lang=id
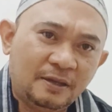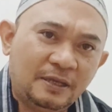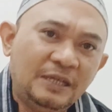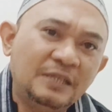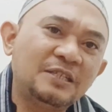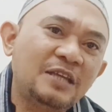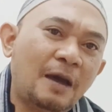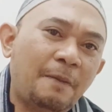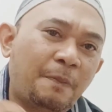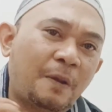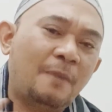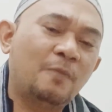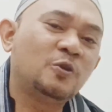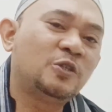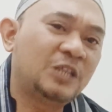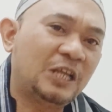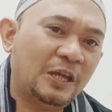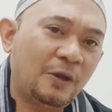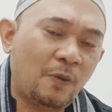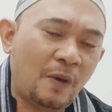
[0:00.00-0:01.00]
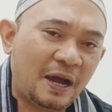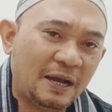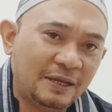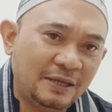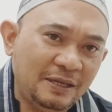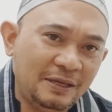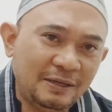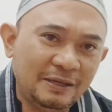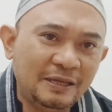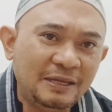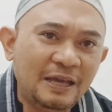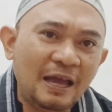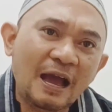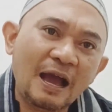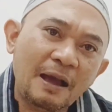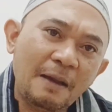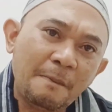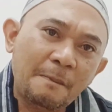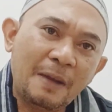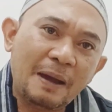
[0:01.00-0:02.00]
kisah Prabu Siliwangi
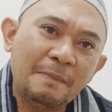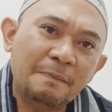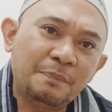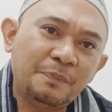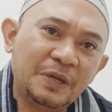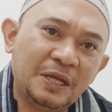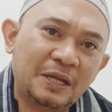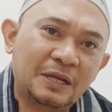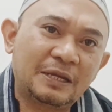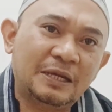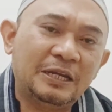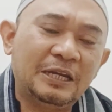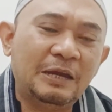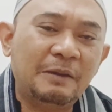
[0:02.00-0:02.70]
yang mampir ke